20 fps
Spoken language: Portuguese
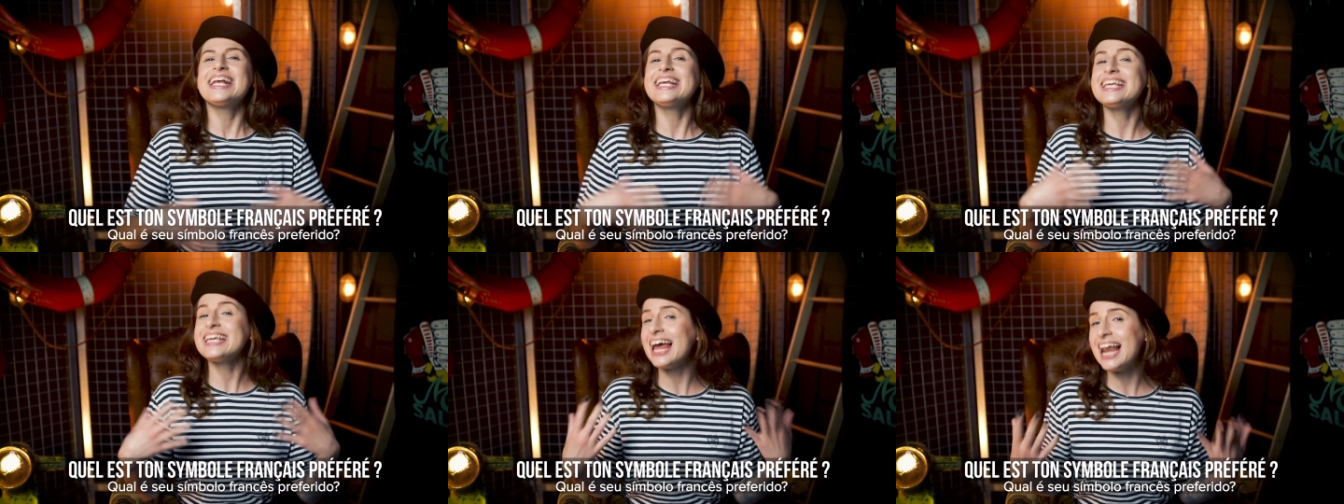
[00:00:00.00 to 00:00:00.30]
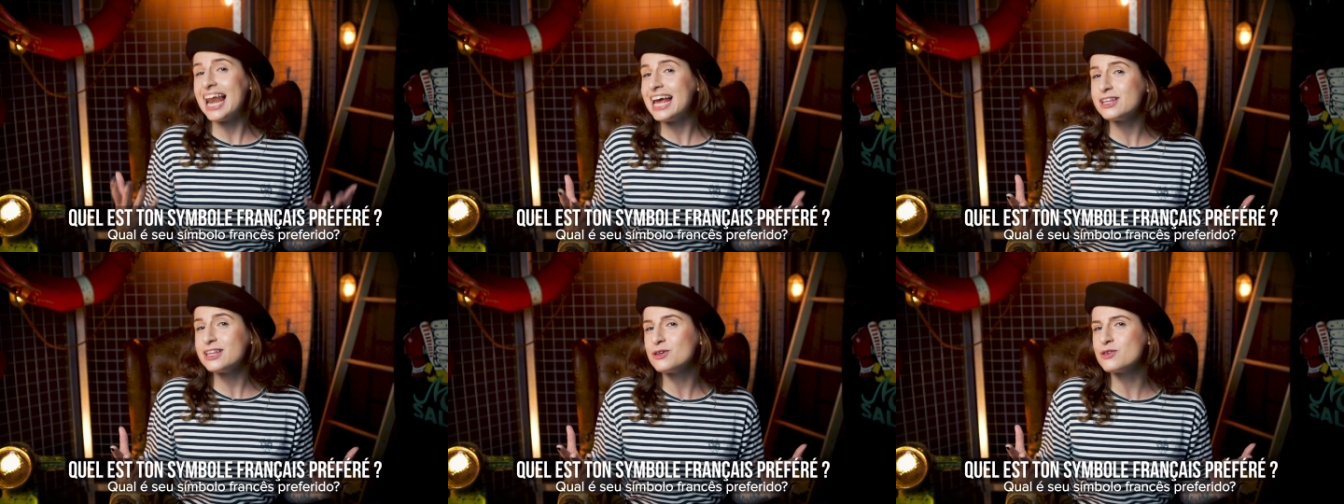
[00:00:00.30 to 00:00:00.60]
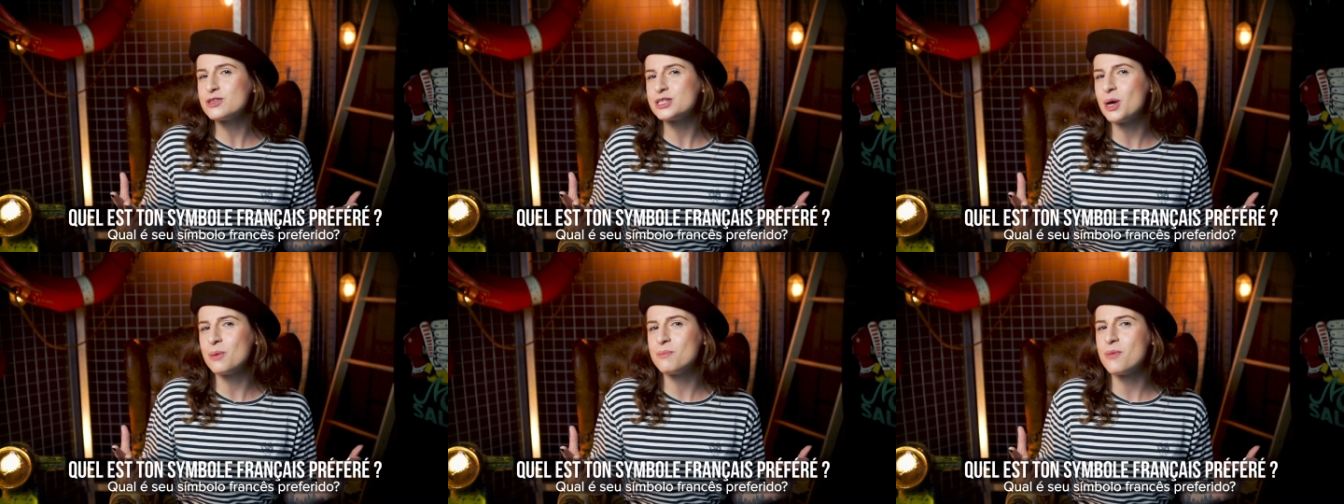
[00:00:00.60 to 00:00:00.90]
Qual é
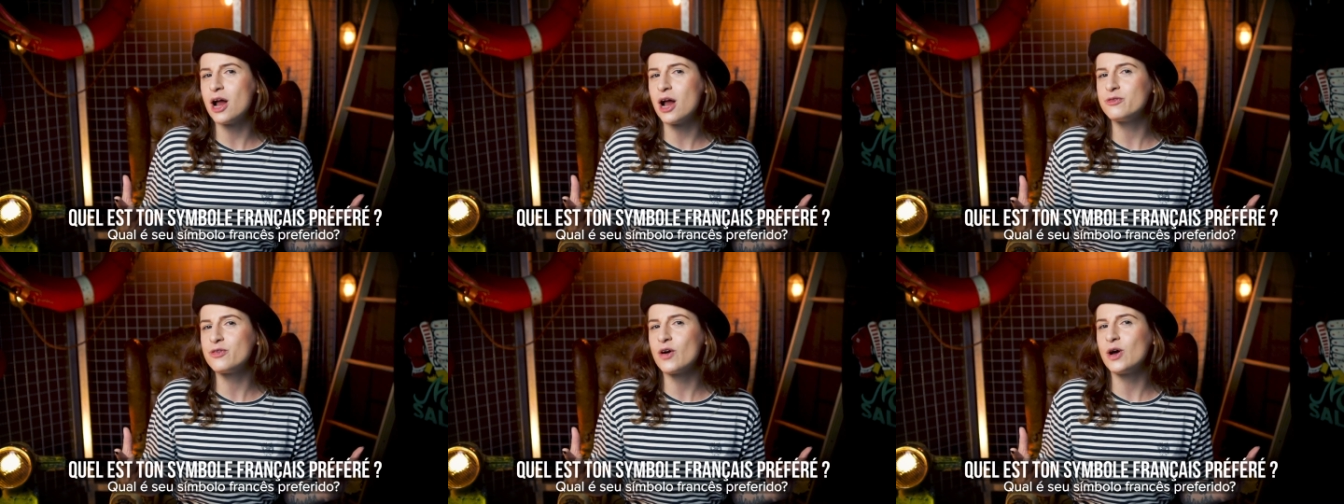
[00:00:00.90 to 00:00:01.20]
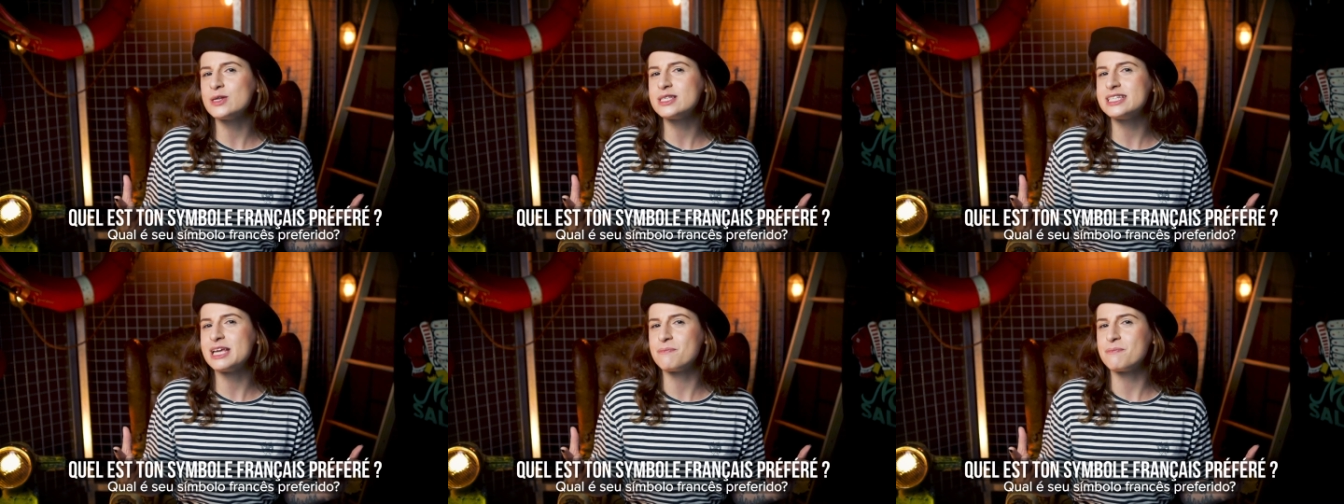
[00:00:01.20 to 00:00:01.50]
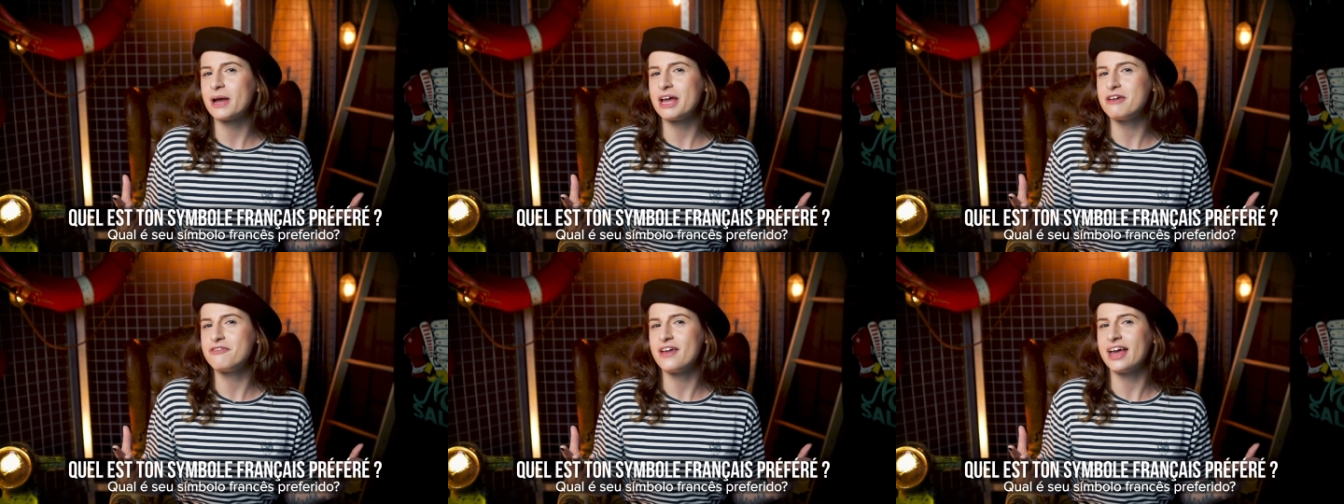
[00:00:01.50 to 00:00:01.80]
teu sambal francês
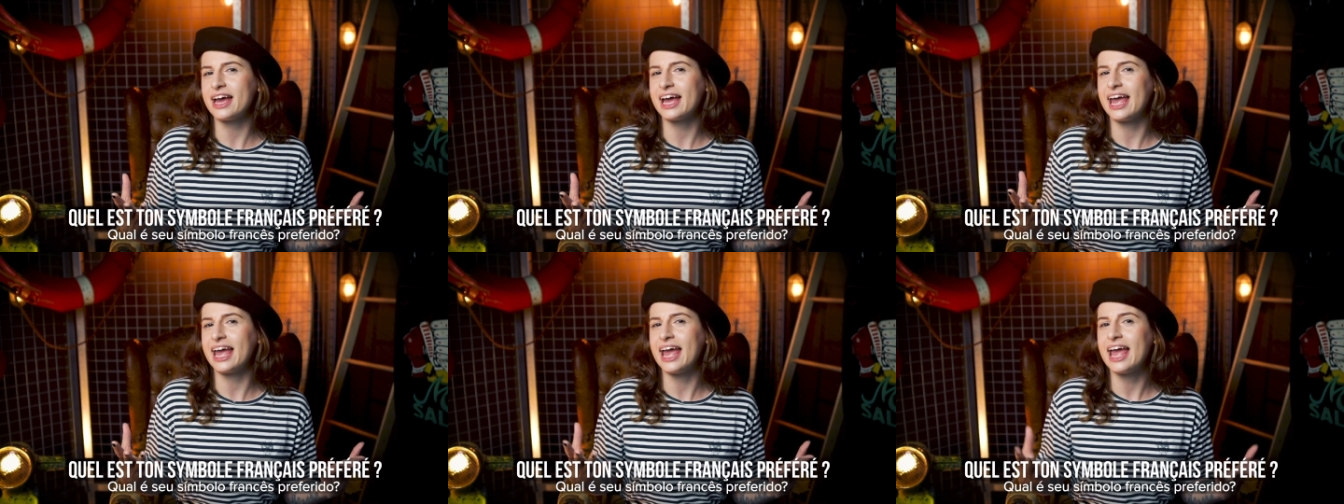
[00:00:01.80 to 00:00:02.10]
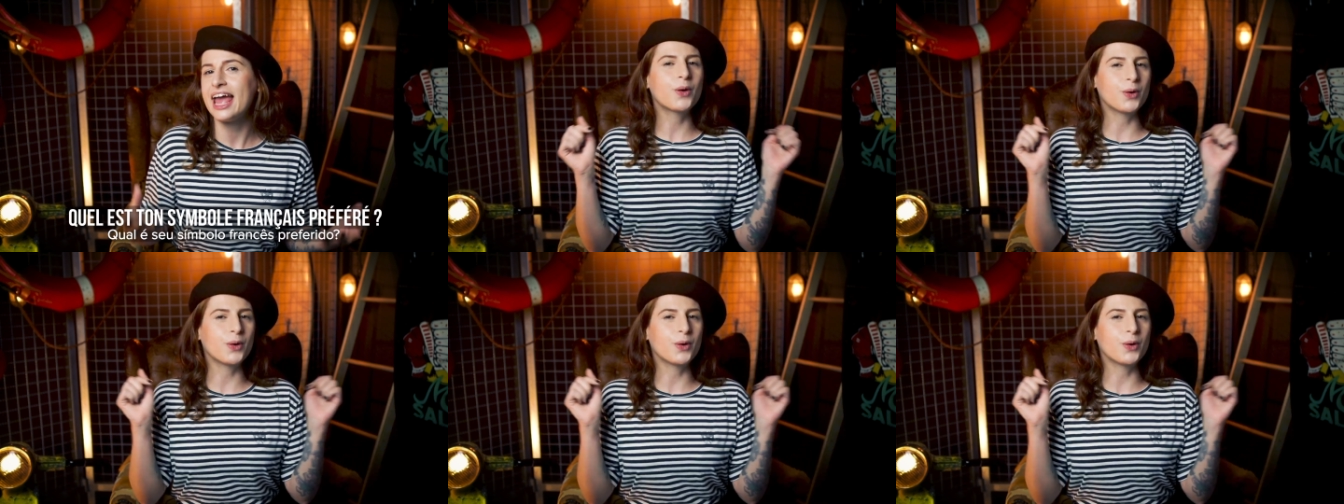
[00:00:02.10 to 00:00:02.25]
preferido?